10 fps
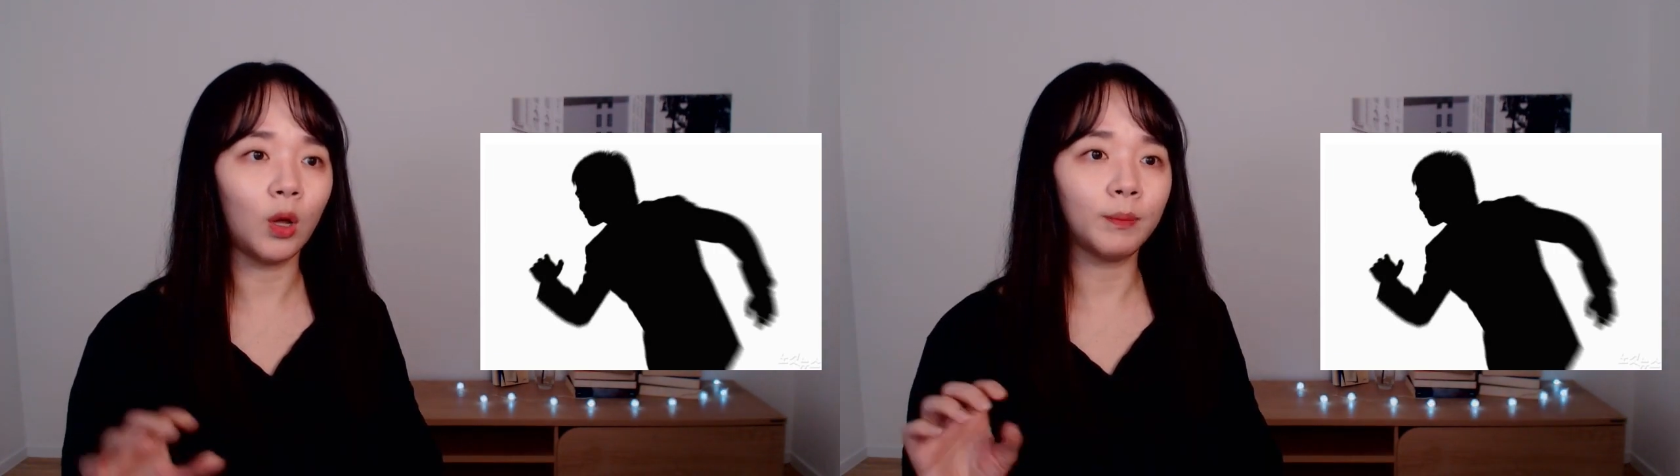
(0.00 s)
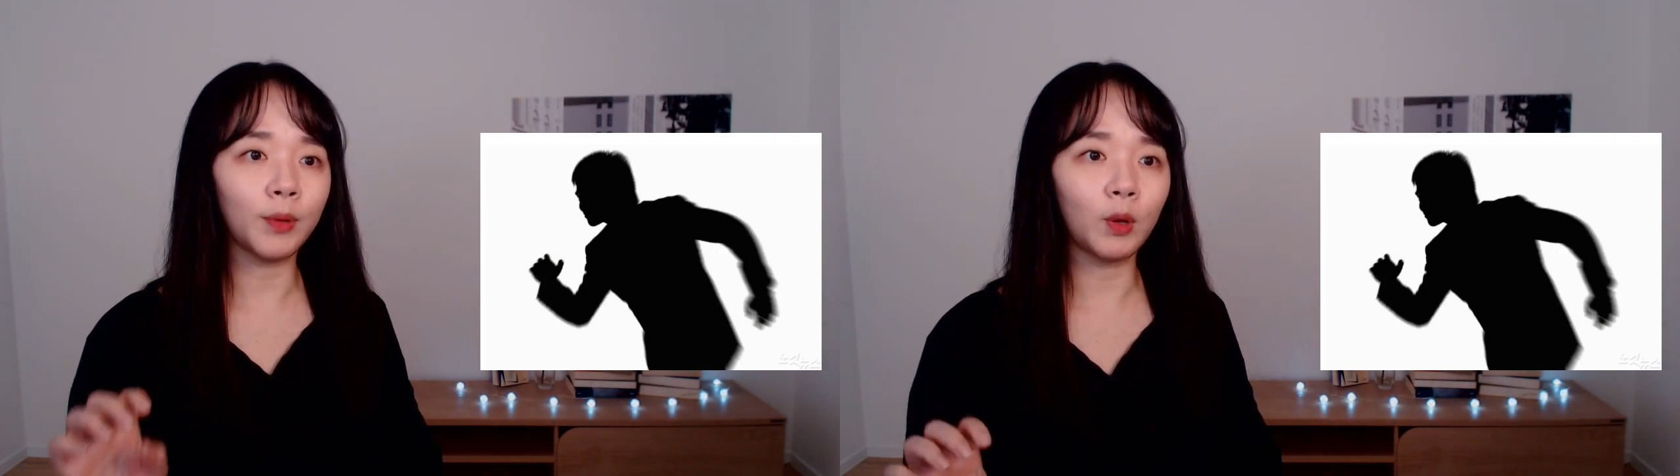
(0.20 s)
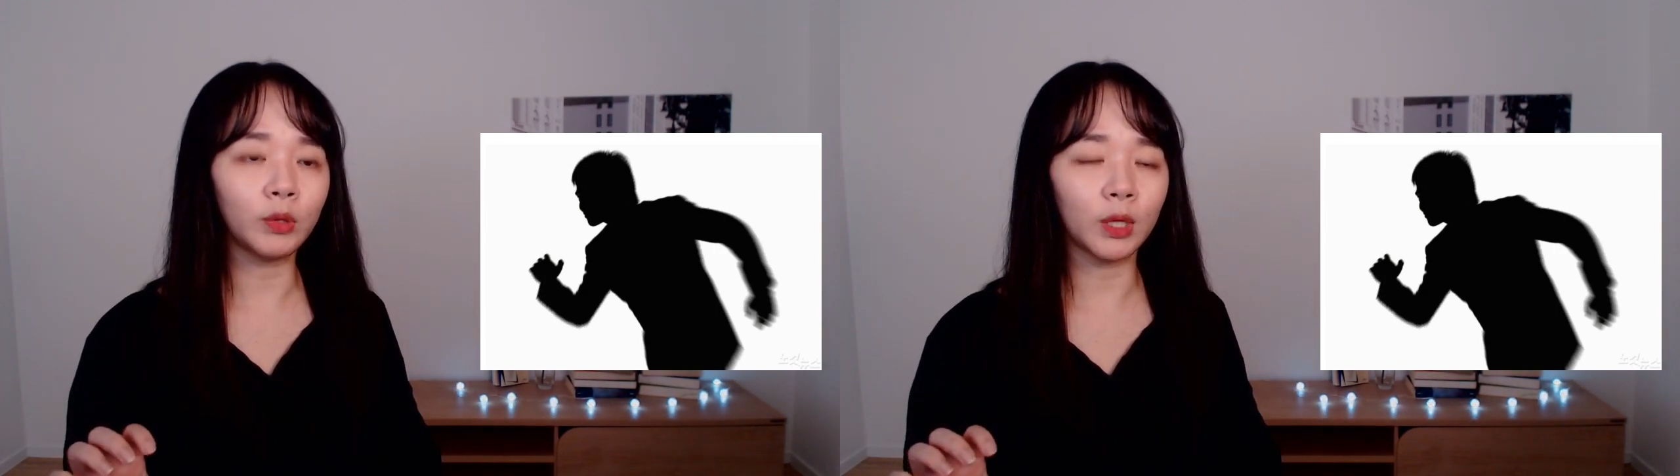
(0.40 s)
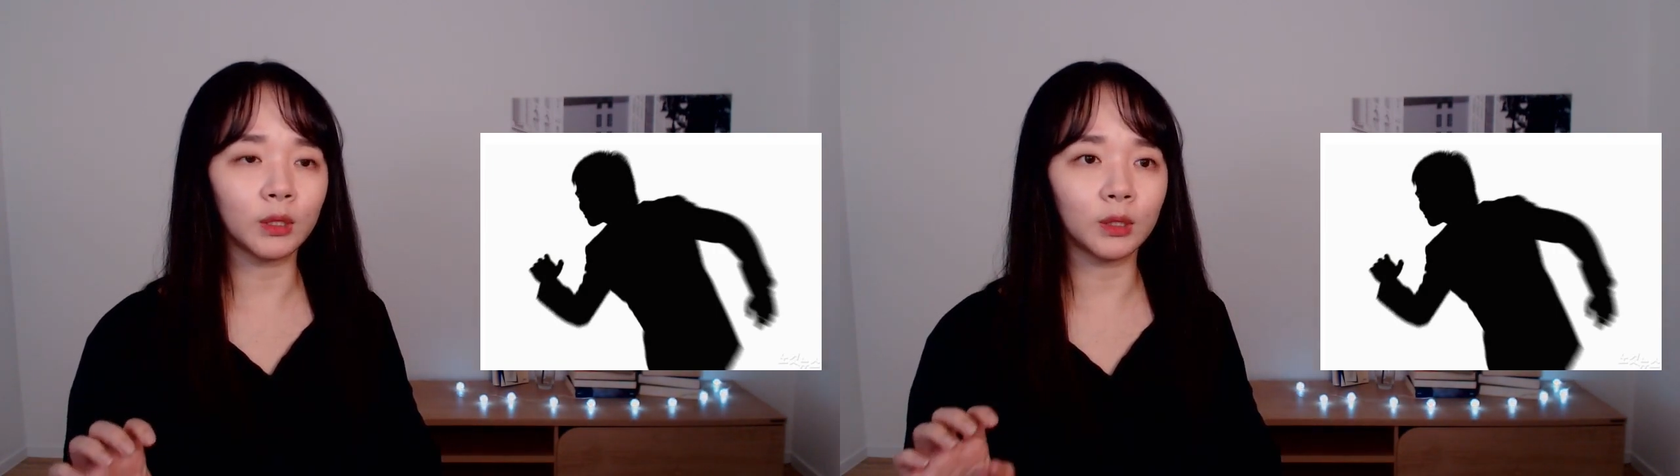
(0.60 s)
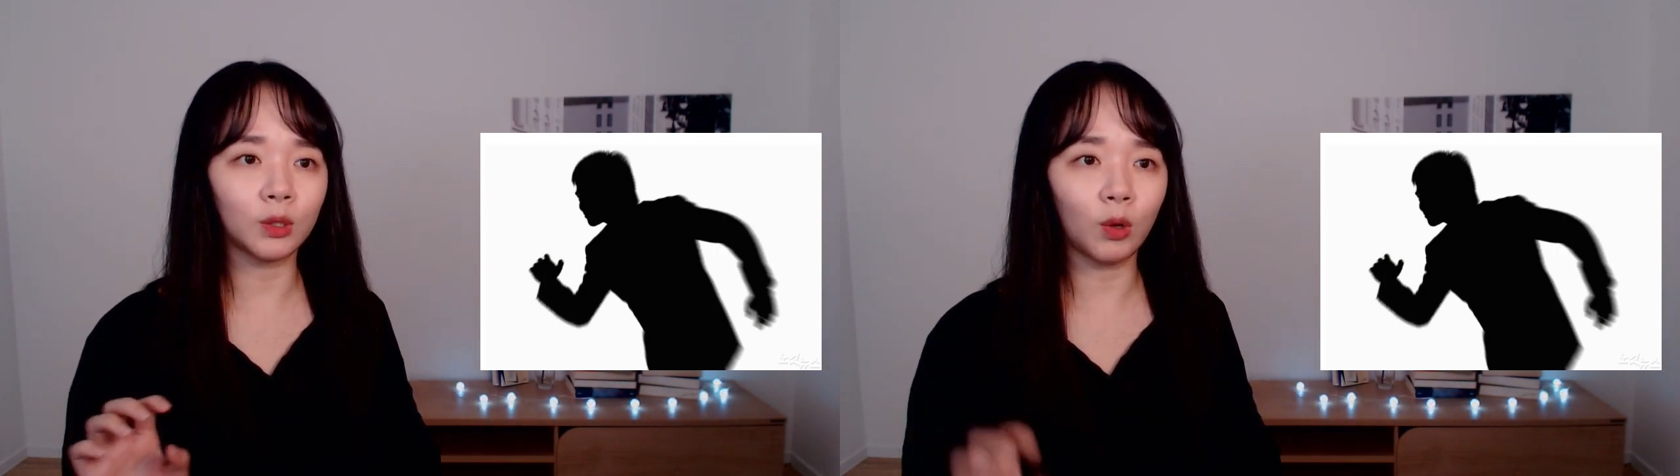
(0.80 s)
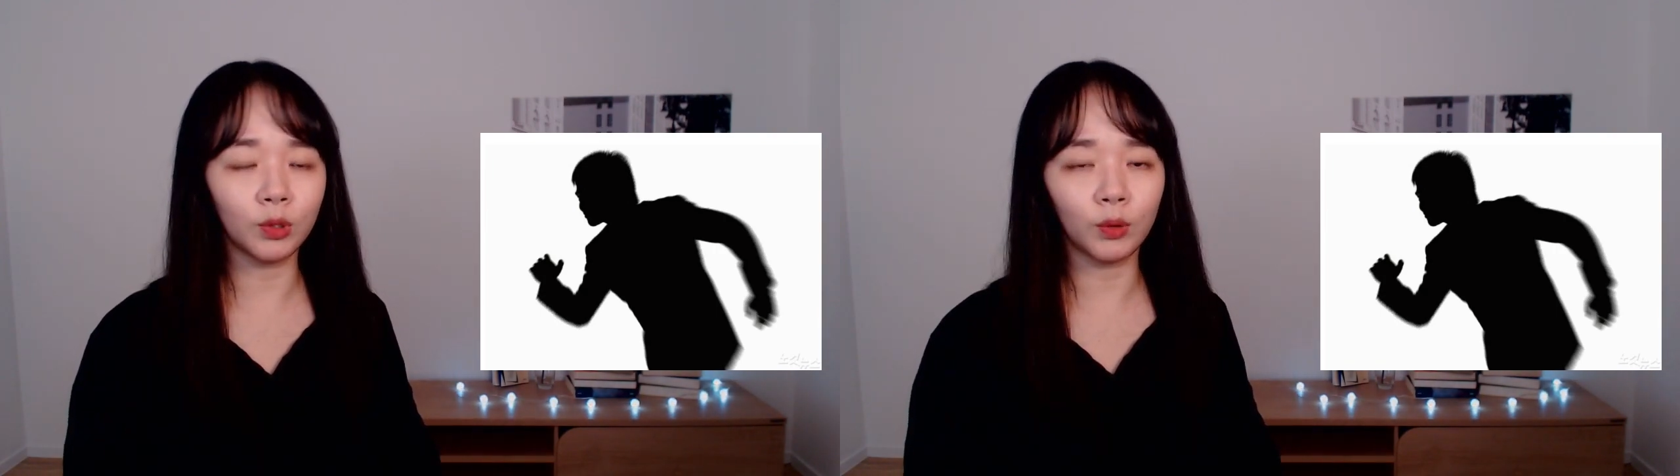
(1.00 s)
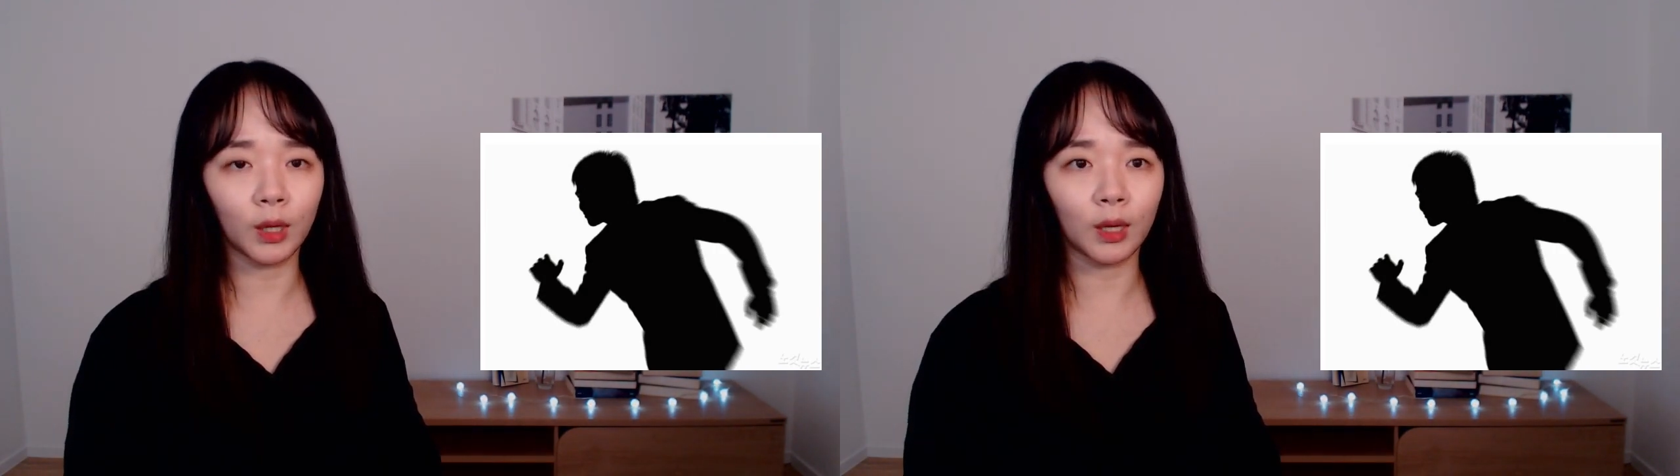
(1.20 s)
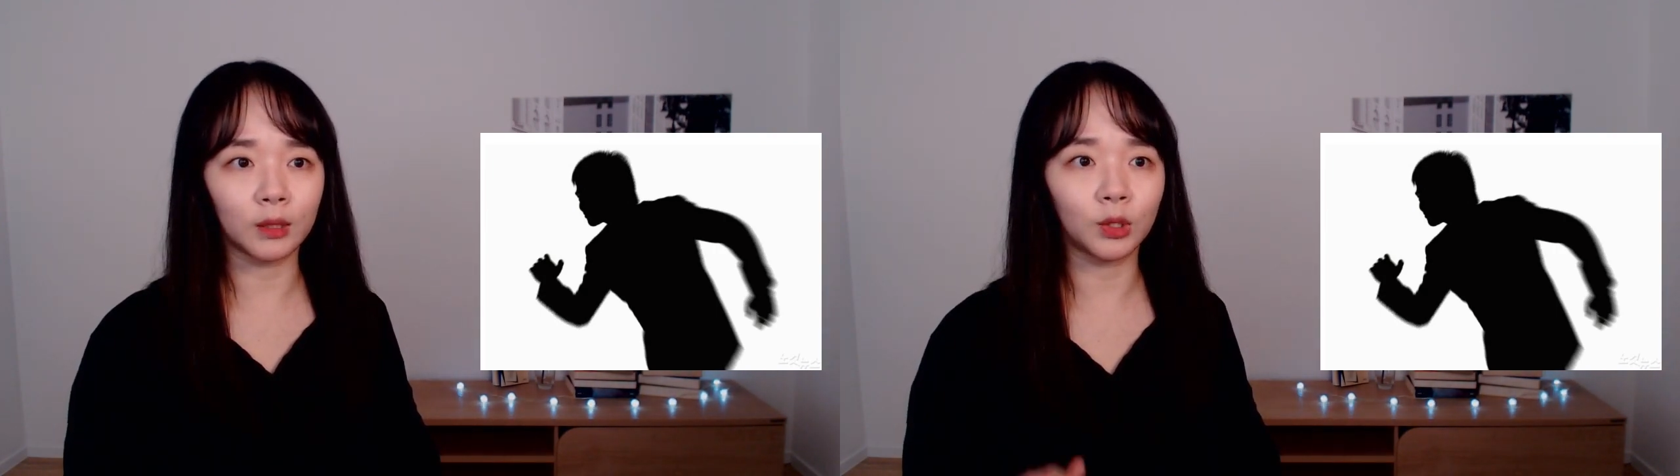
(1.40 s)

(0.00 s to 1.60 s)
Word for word: 평택시 서정리까지